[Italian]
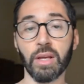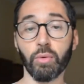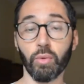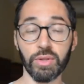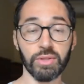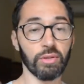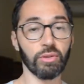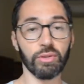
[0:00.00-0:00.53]

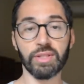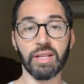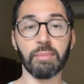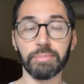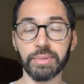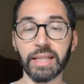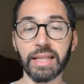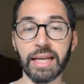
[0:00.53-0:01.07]
Questo non
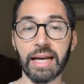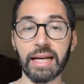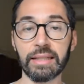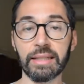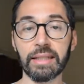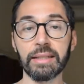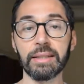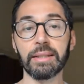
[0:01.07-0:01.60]
sempre
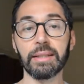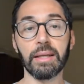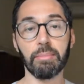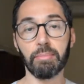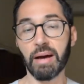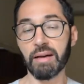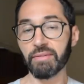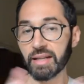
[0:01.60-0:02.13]
accade,
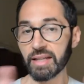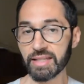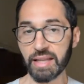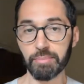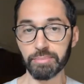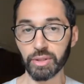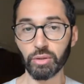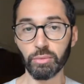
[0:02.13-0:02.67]
ma vale
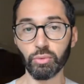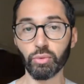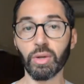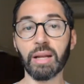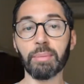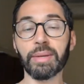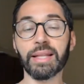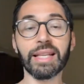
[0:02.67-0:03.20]
sempre comunque
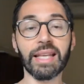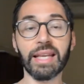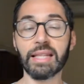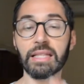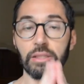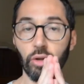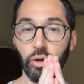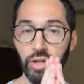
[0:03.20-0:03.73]
la pena
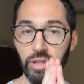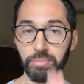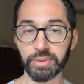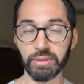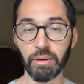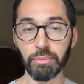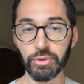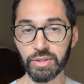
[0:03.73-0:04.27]
chiederlo il
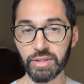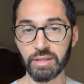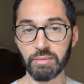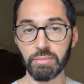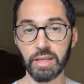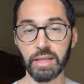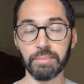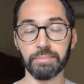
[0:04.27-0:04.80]
prima
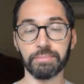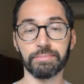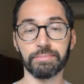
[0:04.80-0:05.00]
possibile.